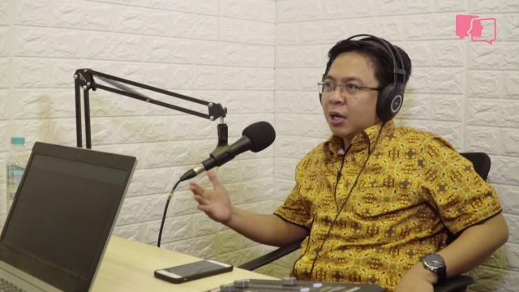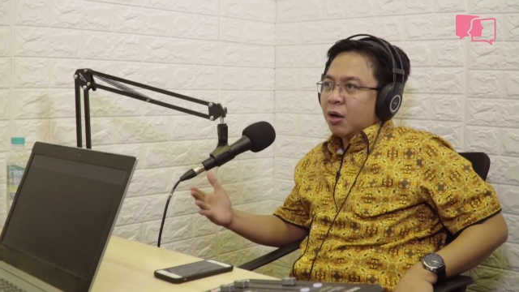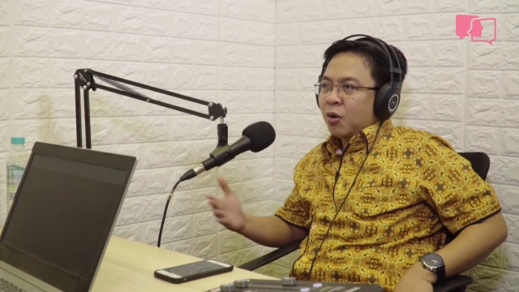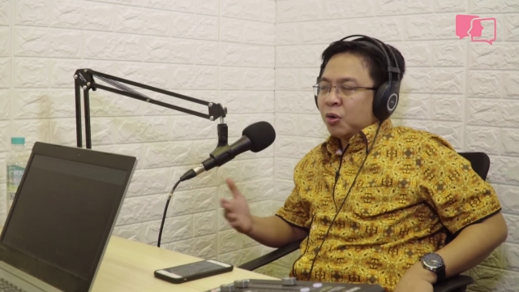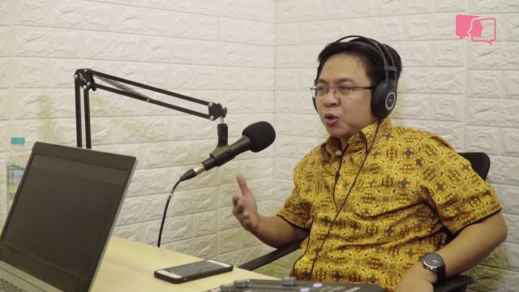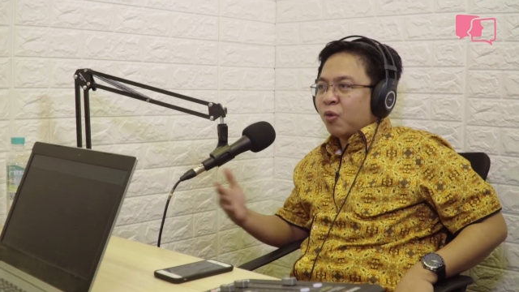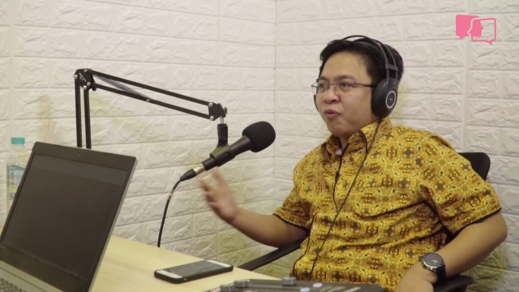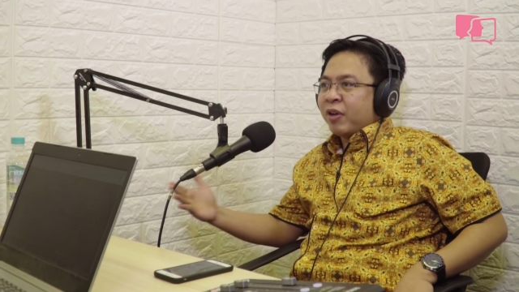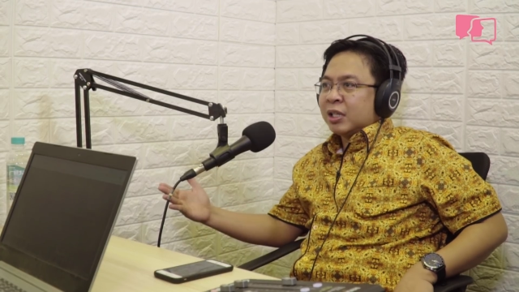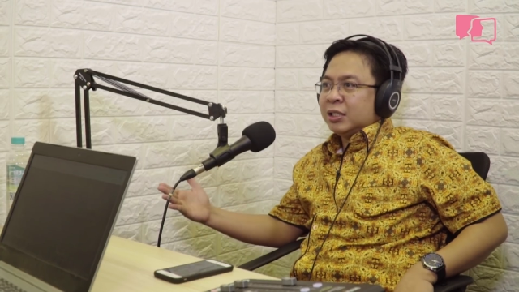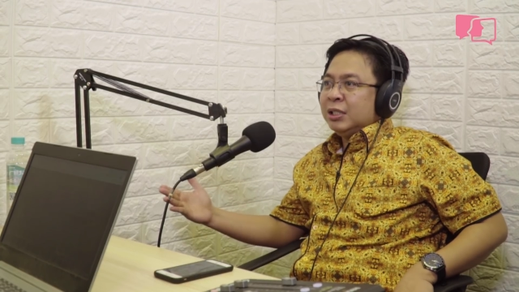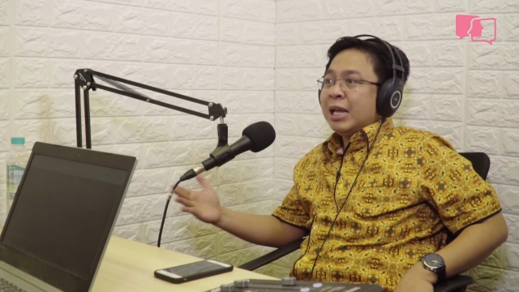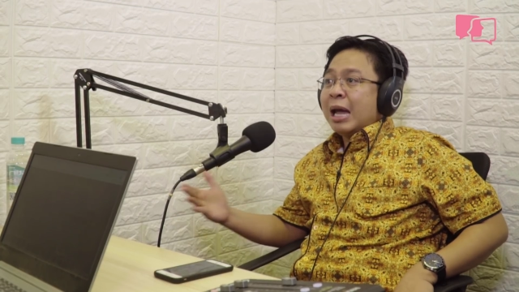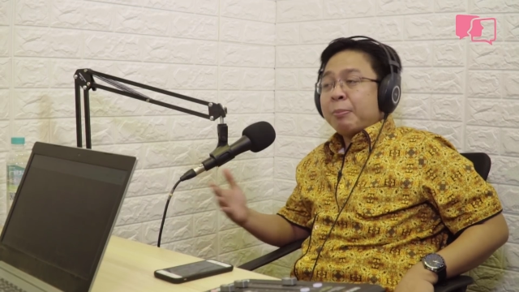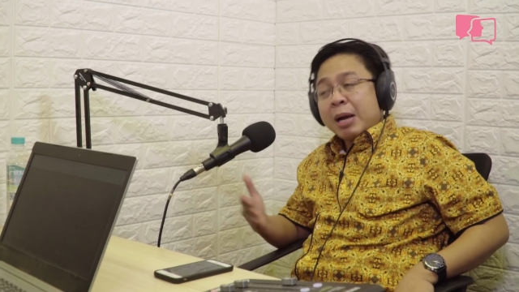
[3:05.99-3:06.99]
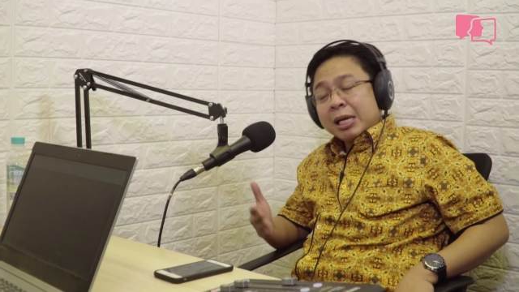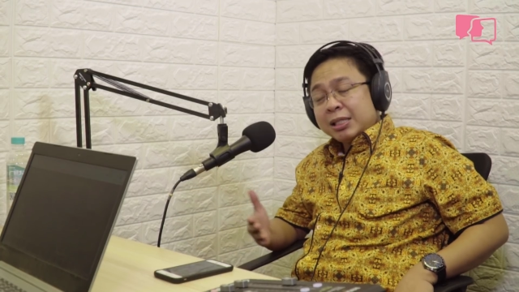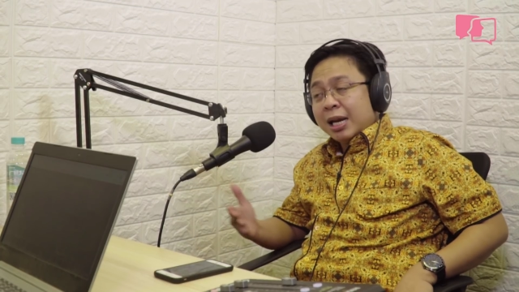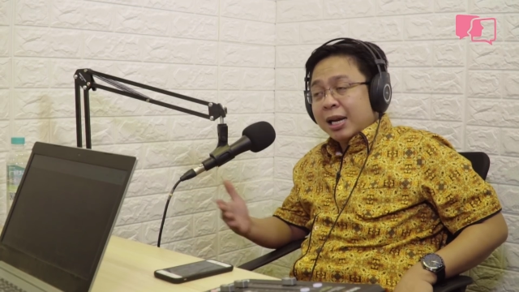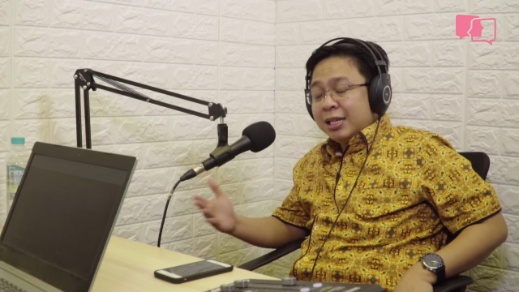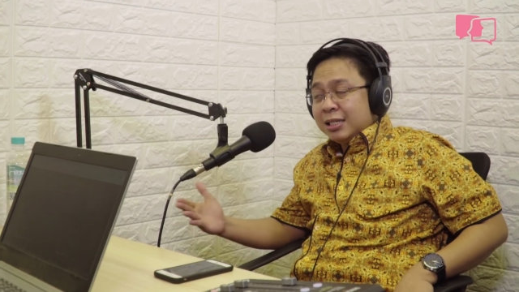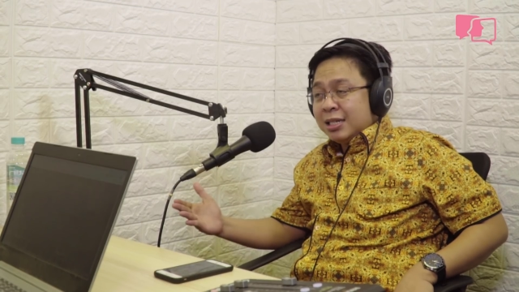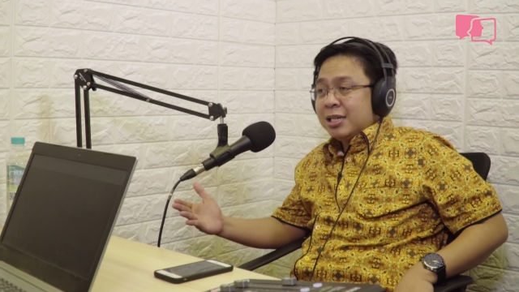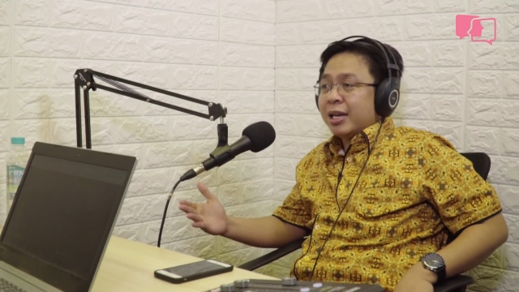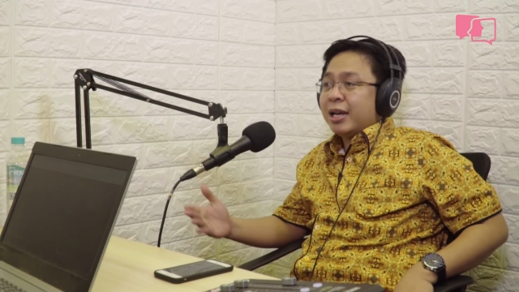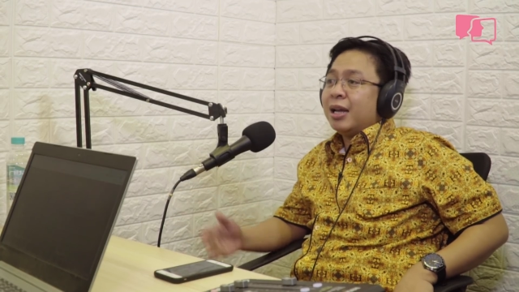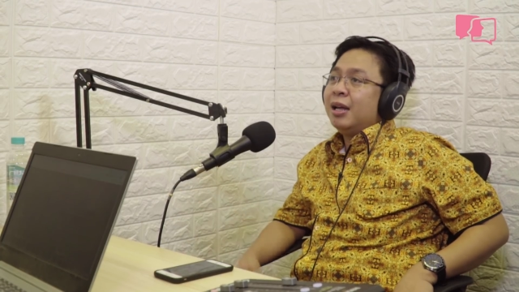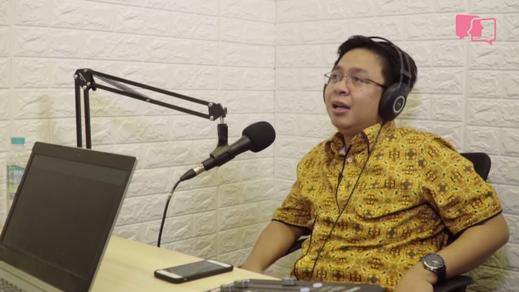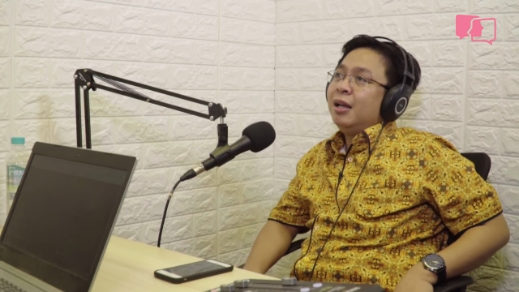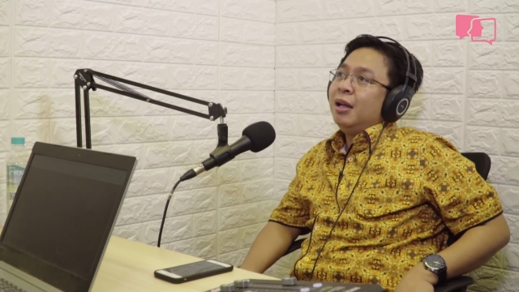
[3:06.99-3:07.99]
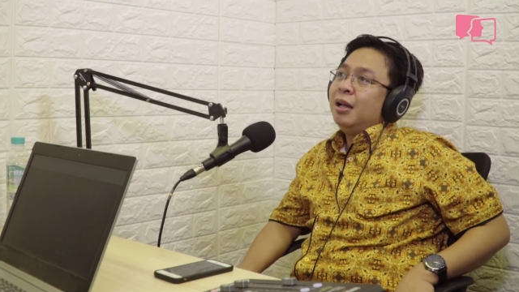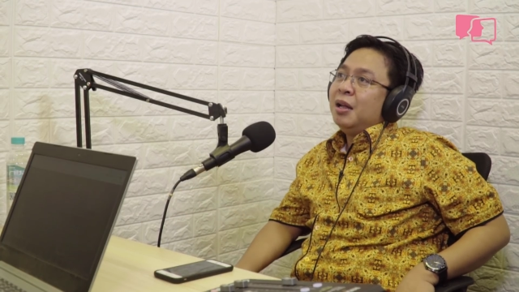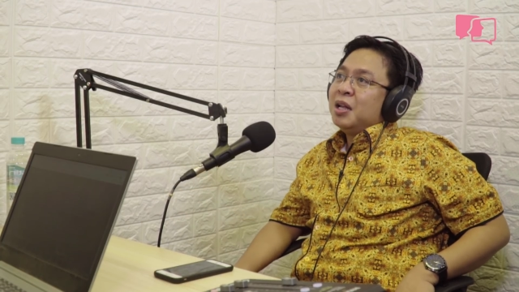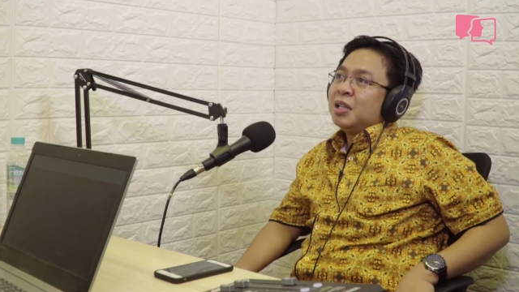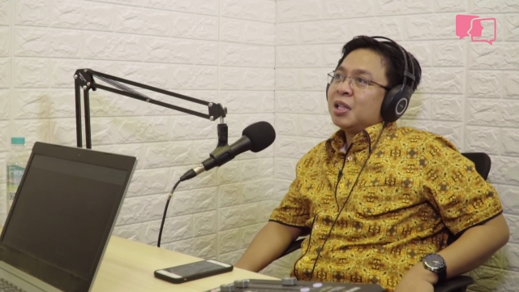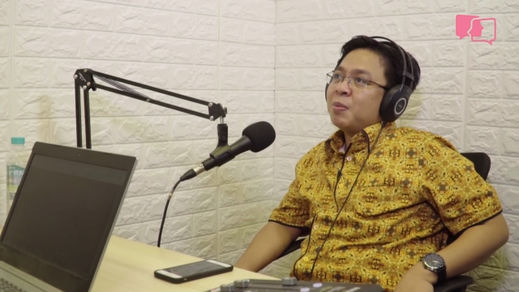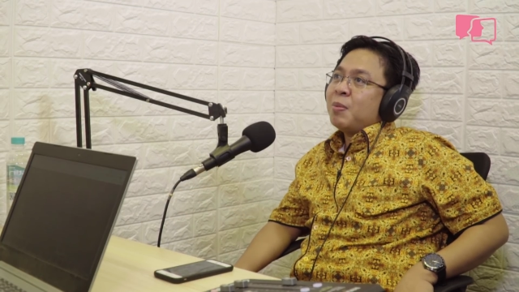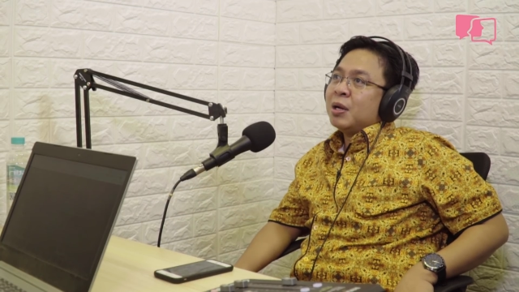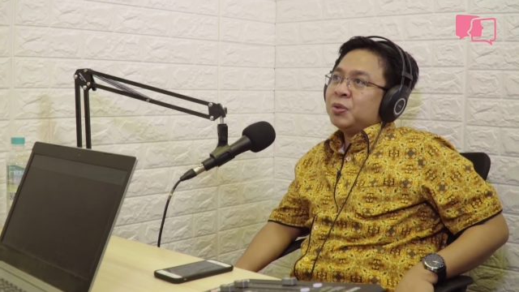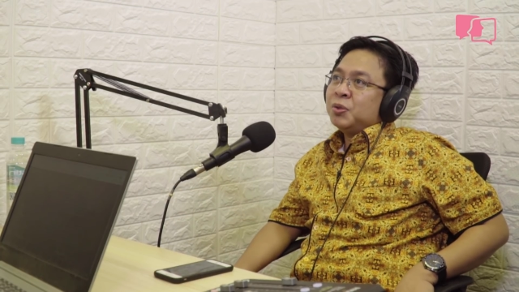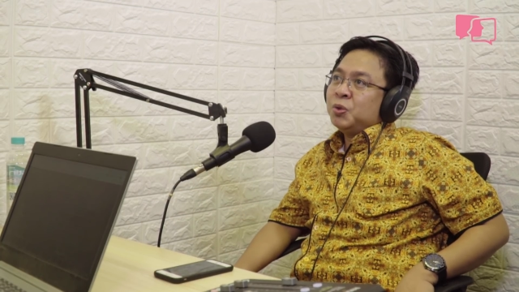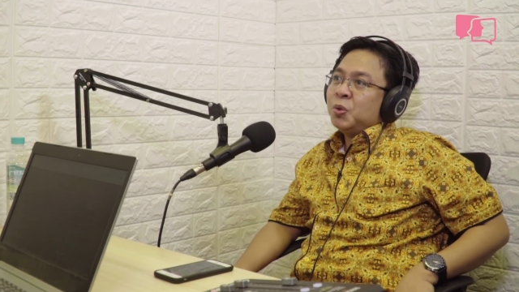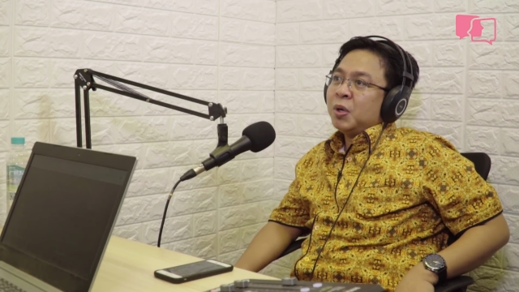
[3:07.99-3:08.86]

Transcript: kontroversinya, masih ada isinya termasuk